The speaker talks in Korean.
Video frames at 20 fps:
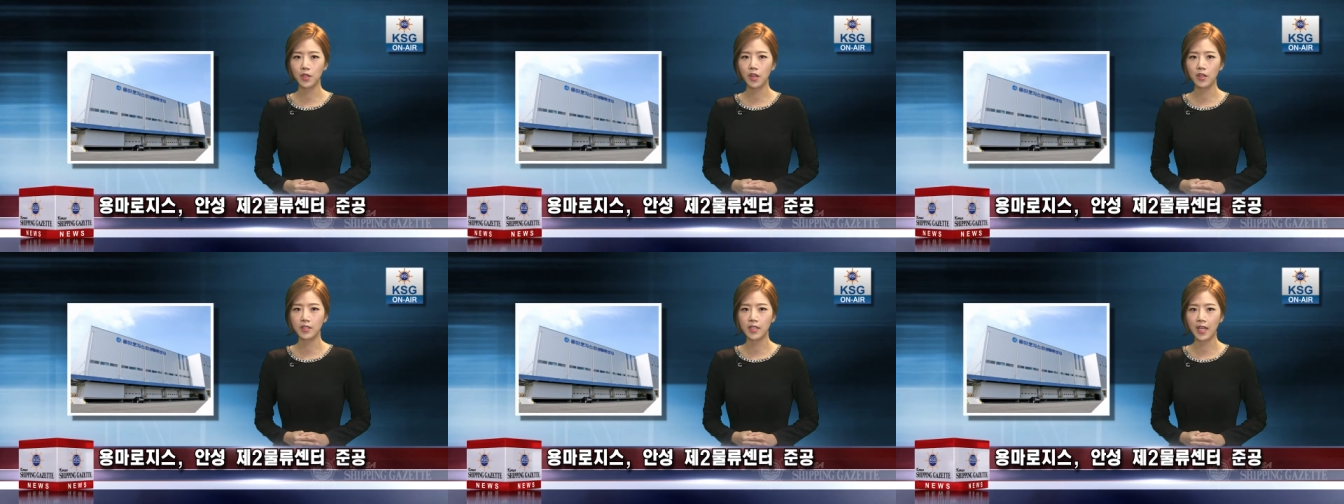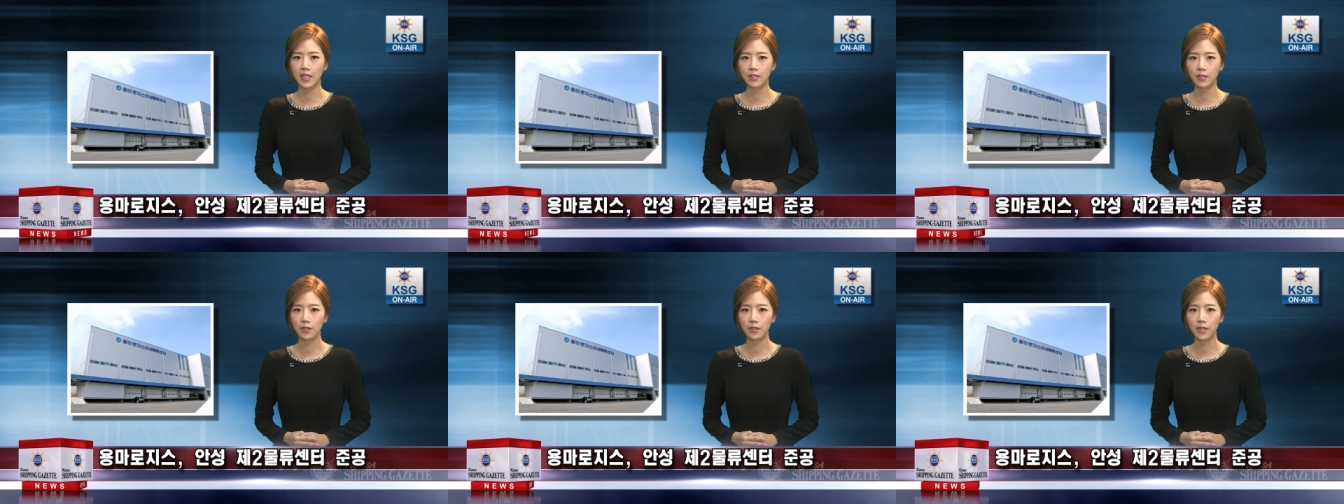
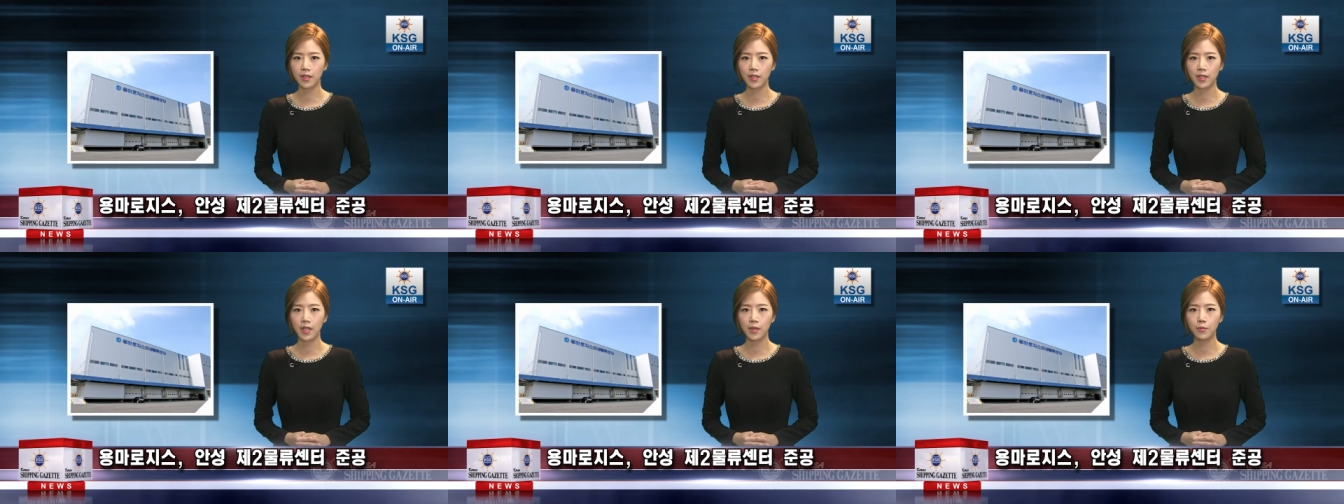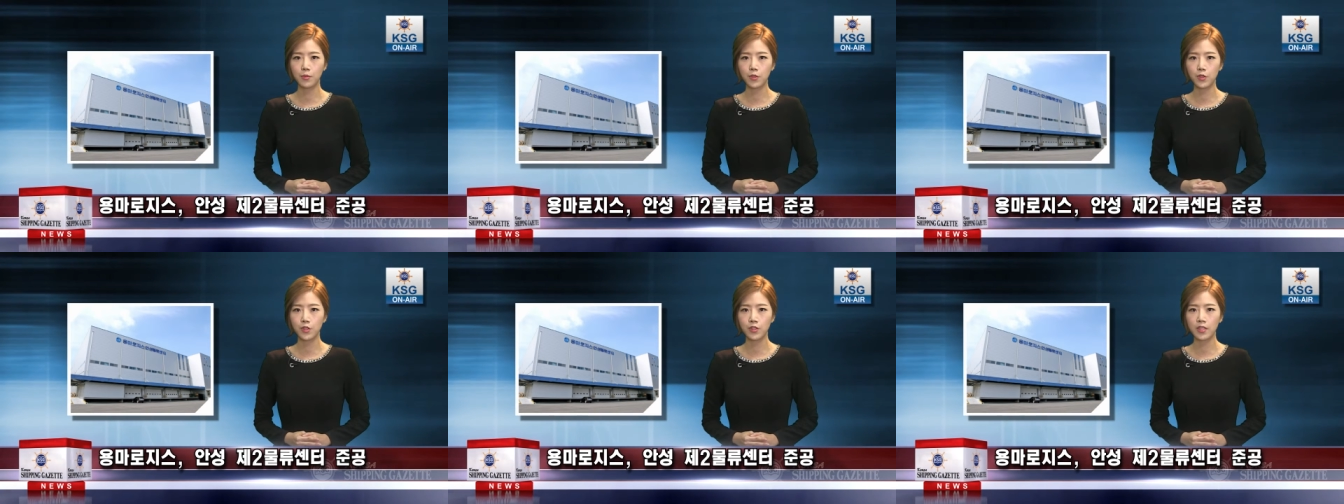15개의
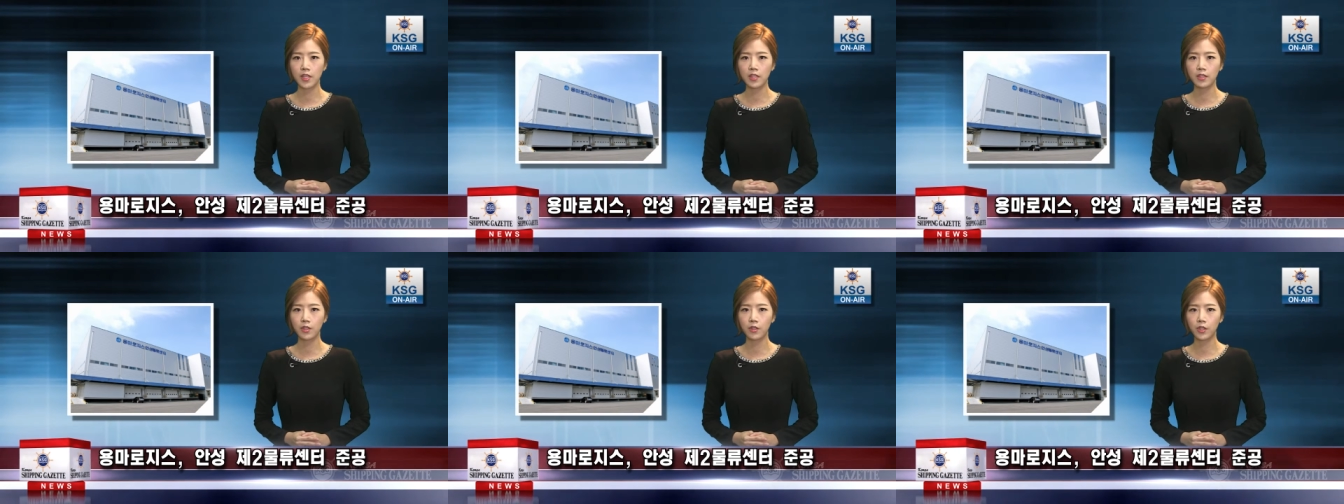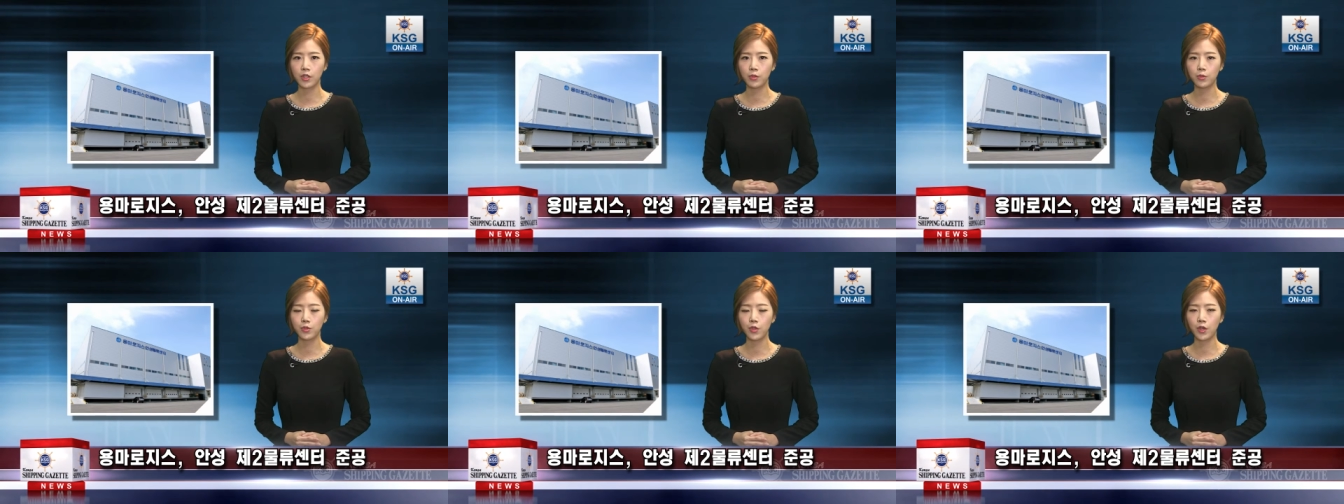
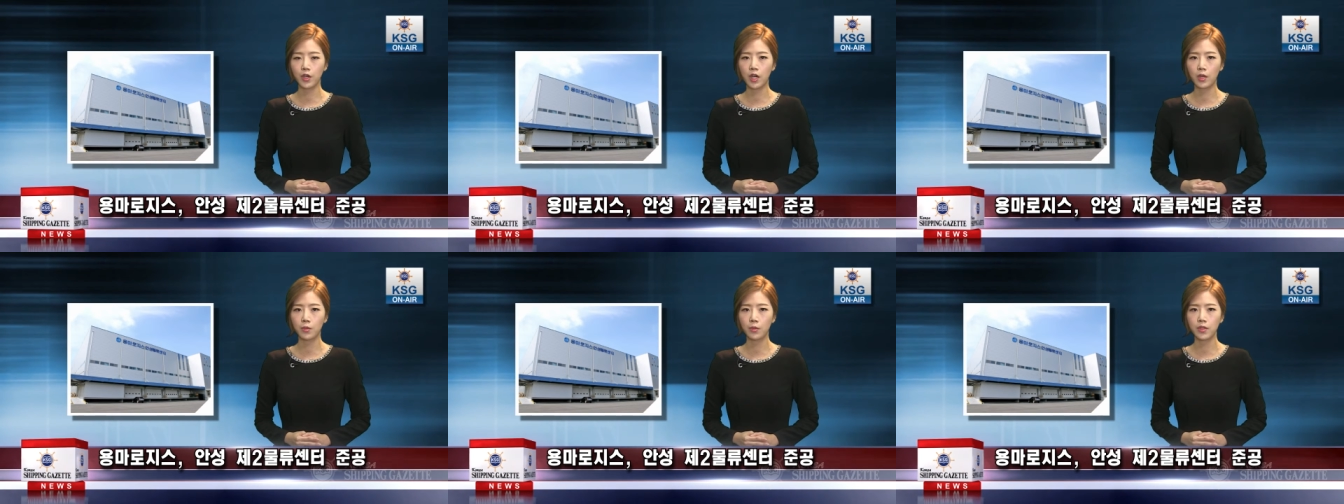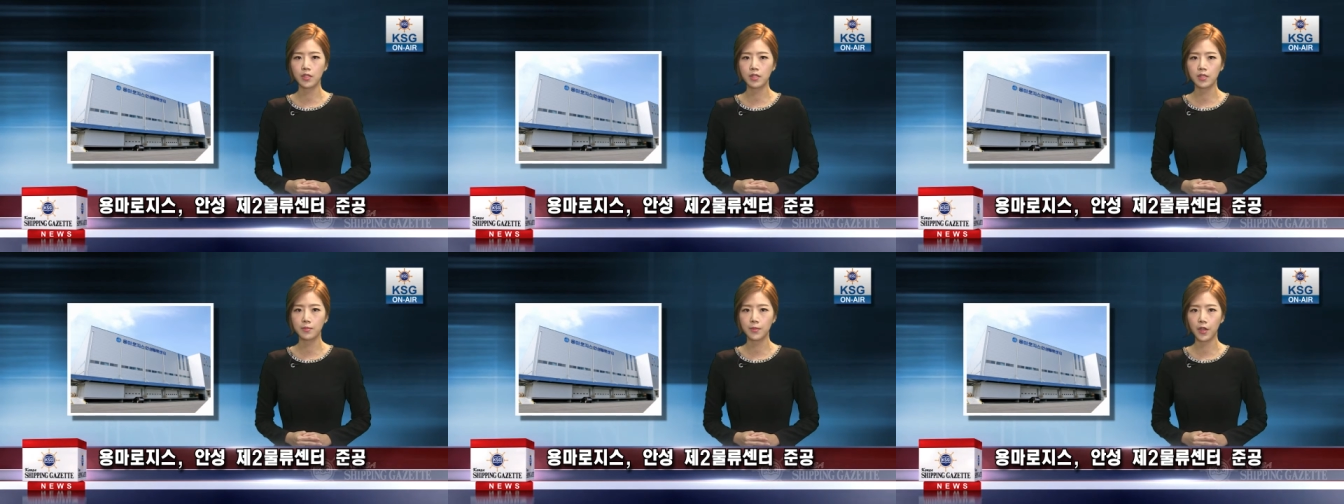물류센터를 운영하고
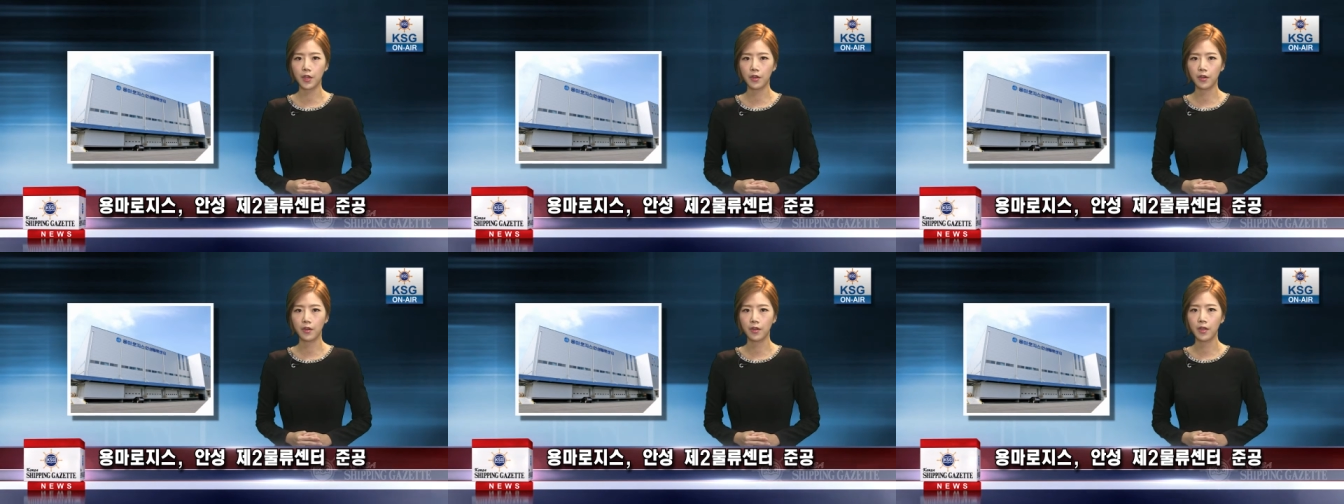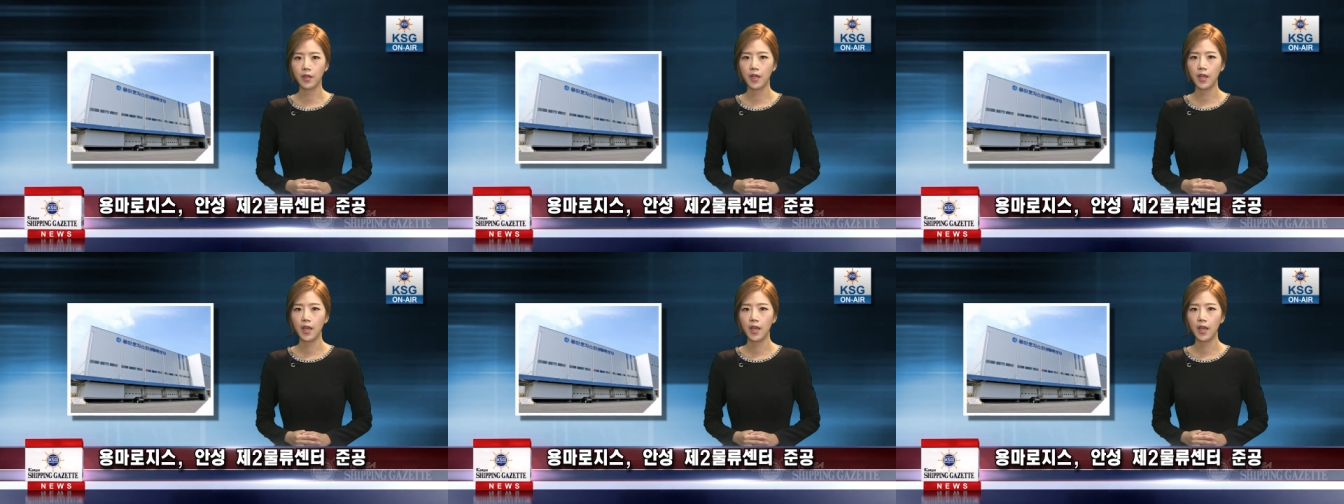있으며